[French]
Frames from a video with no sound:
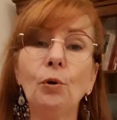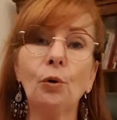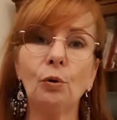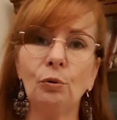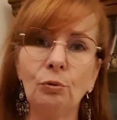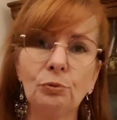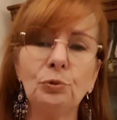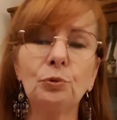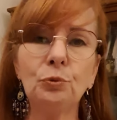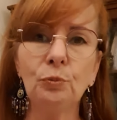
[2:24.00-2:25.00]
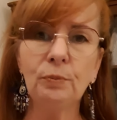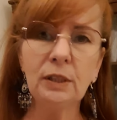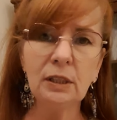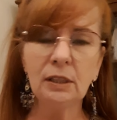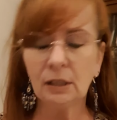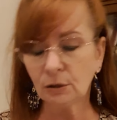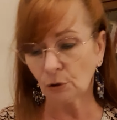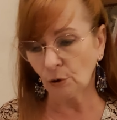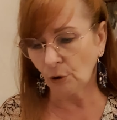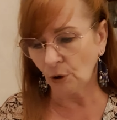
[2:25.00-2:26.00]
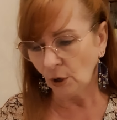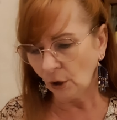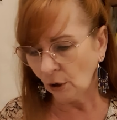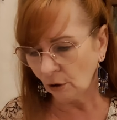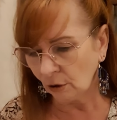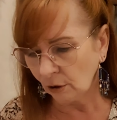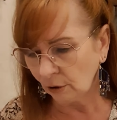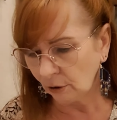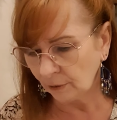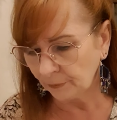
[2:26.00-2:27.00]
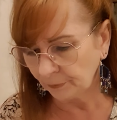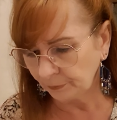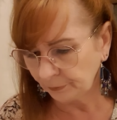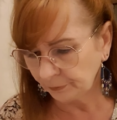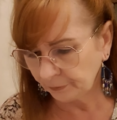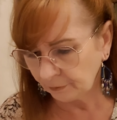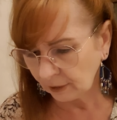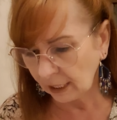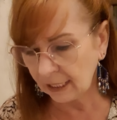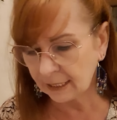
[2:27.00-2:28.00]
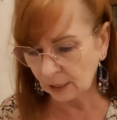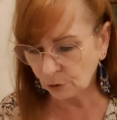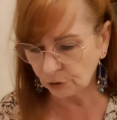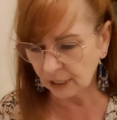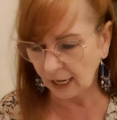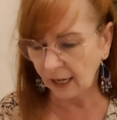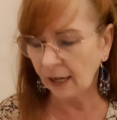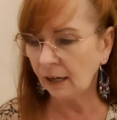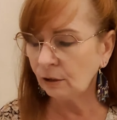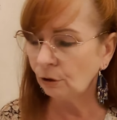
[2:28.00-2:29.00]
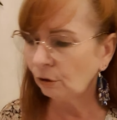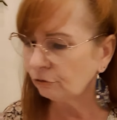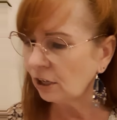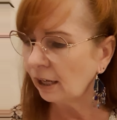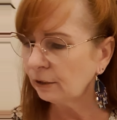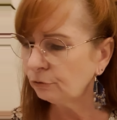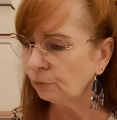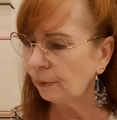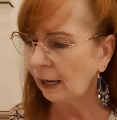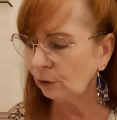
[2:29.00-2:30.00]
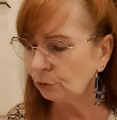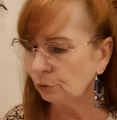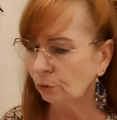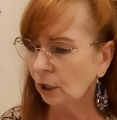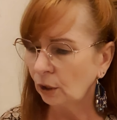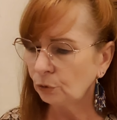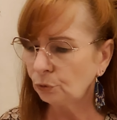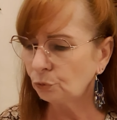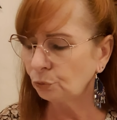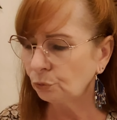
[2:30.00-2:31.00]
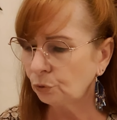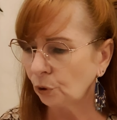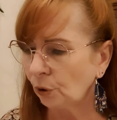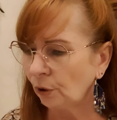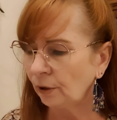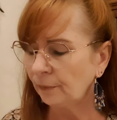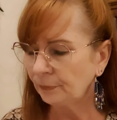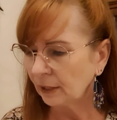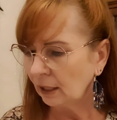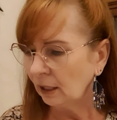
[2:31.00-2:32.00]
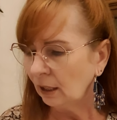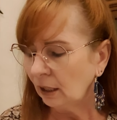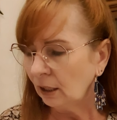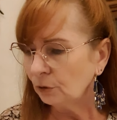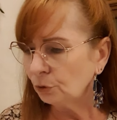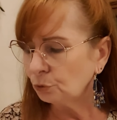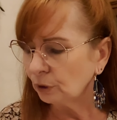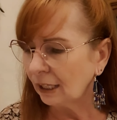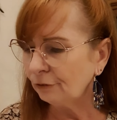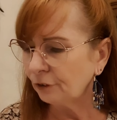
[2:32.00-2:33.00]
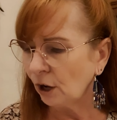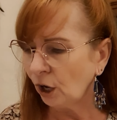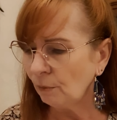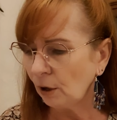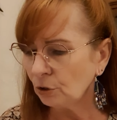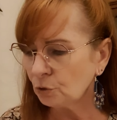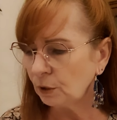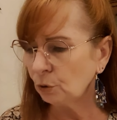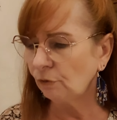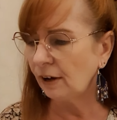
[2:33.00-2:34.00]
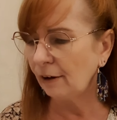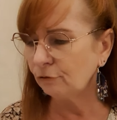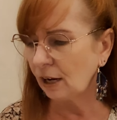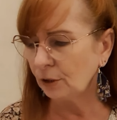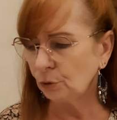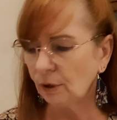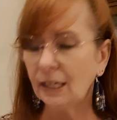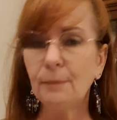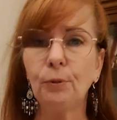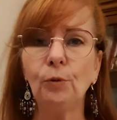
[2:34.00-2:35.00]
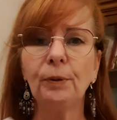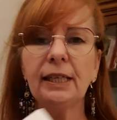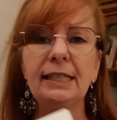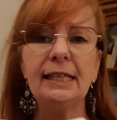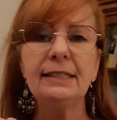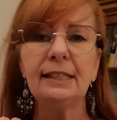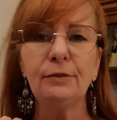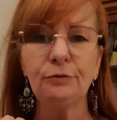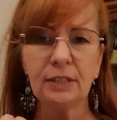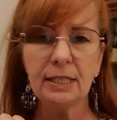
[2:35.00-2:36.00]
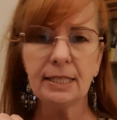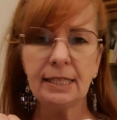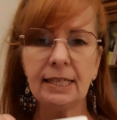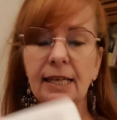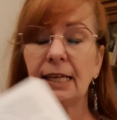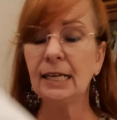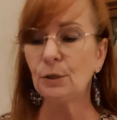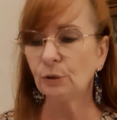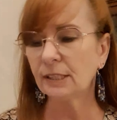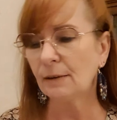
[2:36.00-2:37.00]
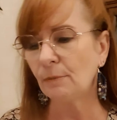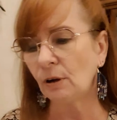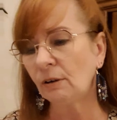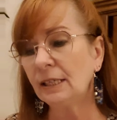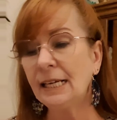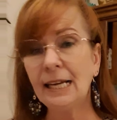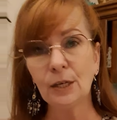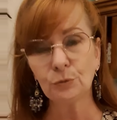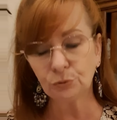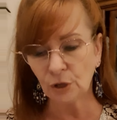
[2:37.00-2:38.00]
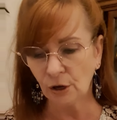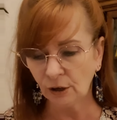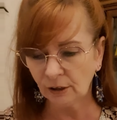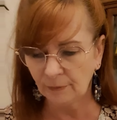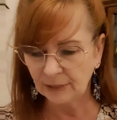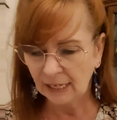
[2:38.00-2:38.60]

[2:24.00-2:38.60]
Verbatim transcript: rondes, cubiques, euh, euh, hexagonales. Euh, voilà, il vous parle donc de toutes, de toutes les formes. Ensuite, on va avoir donc les propriétés physiques et notamment les couleurs, hein,